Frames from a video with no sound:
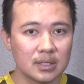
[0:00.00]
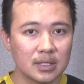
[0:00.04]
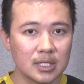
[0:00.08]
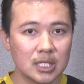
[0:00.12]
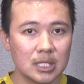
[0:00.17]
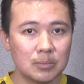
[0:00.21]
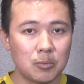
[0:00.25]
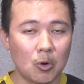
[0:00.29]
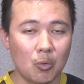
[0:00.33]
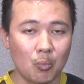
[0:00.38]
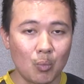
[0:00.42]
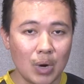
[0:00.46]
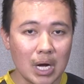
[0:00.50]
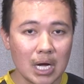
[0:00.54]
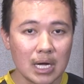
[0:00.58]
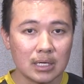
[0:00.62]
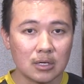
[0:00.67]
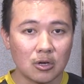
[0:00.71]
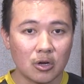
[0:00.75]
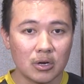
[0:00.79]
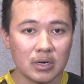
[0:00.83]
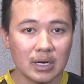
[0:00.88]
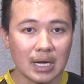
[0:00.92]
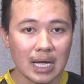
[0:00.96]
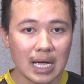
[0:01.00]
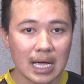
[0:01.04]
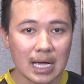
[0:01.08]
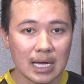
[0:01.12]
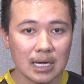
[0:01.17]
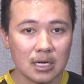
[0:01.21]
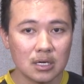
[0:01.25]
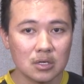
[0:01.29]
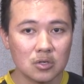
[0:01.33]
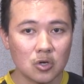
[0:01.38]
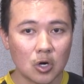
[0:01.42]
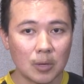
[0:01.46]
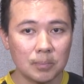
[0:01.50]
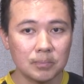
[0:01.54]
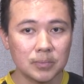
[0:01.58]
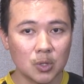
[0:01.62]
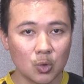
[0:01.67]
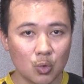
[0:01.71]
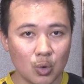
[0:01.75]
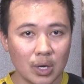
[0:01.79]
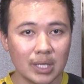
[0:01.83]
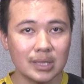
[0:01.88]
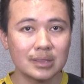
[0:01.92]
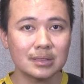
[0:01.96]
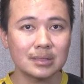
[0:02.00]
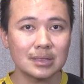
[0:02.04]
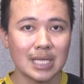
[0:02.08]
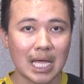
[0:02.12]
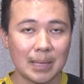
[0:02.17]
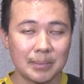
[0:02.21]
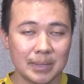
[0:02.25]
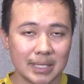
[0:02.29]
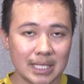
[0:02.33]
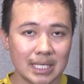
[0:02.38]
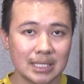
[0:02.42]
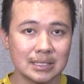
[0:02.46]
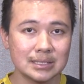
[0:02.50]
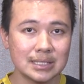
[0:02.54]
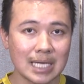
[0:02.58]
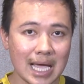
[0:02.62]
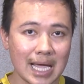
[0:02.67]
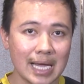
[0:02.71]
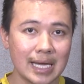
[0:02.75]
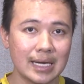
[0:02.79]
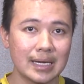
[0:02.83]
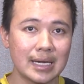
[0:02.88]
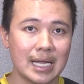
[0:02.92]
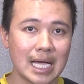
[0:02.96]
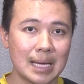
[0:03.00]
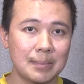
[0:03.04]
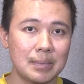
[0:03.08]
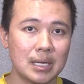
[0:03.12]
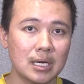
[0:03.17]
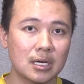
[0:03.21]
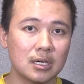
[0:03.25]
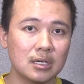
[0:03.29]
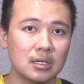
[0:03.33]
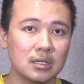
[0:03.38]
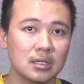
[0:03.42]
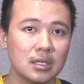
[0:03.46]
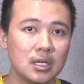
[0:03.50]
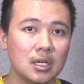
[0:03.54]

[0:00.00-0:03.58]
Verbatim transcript: คือผมว่าค่อนข้างครบถ้วนตามที่ตั้งใจนะครับแล้วก็